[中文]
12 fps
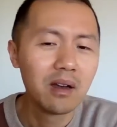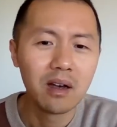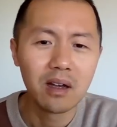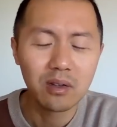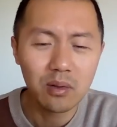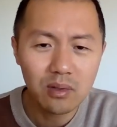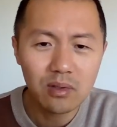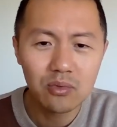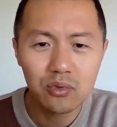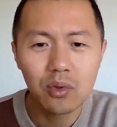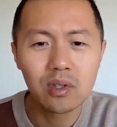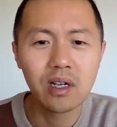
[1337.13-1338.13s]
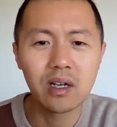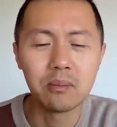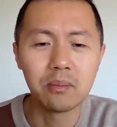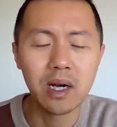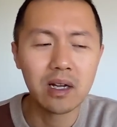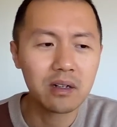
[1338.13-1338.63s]
啊，都是做的很
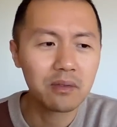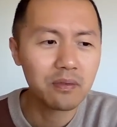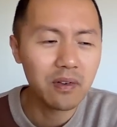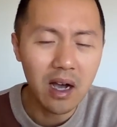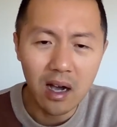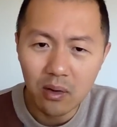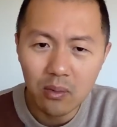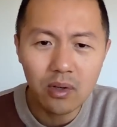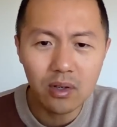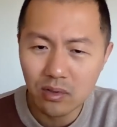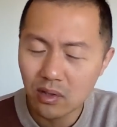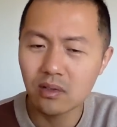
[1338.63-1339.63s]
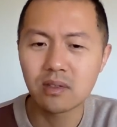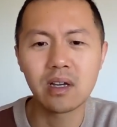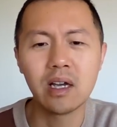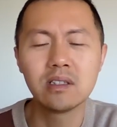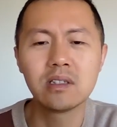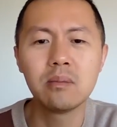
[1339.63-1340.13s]
棒。那法国有时候这
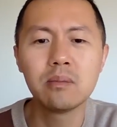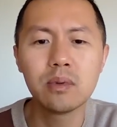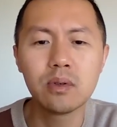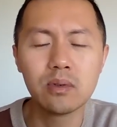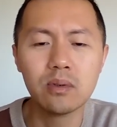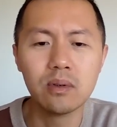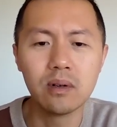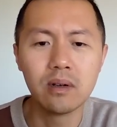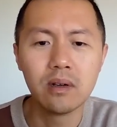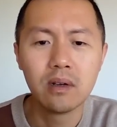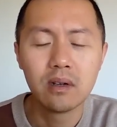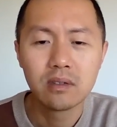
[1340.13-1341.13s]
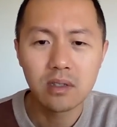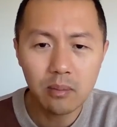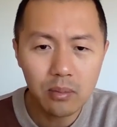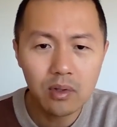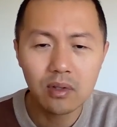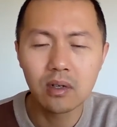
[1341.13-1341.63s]
还真不如，
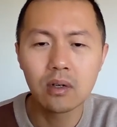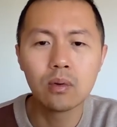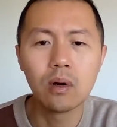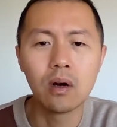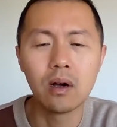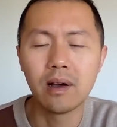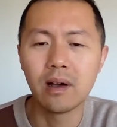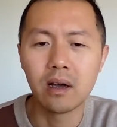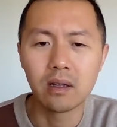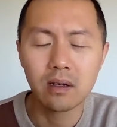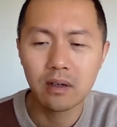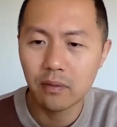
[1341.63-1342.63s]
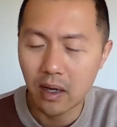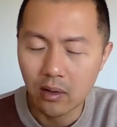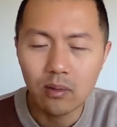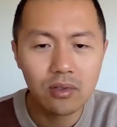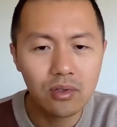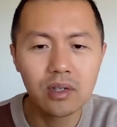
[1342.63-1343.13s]
真不如德国啊。那个法
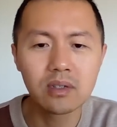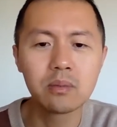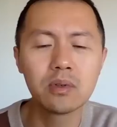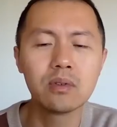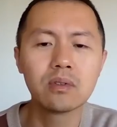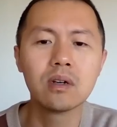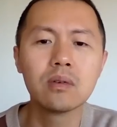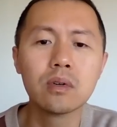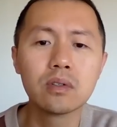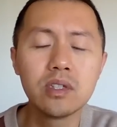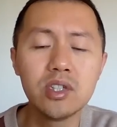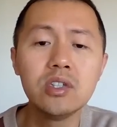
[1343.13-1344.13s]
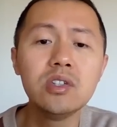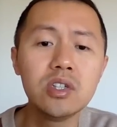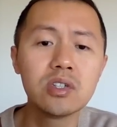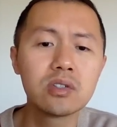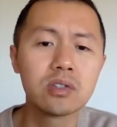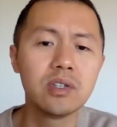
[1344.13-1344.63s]
国确实不如德国，经济
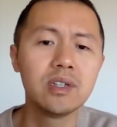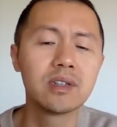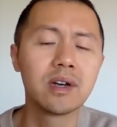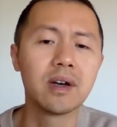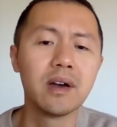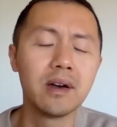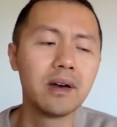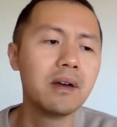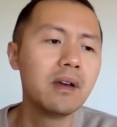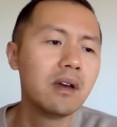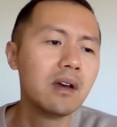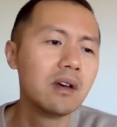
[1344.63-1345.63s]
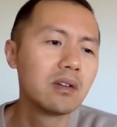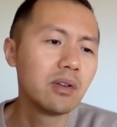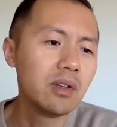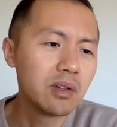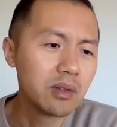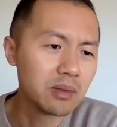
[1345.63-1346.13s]
实力呢啊。所
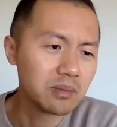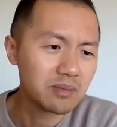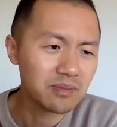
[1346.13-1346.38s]
以就是，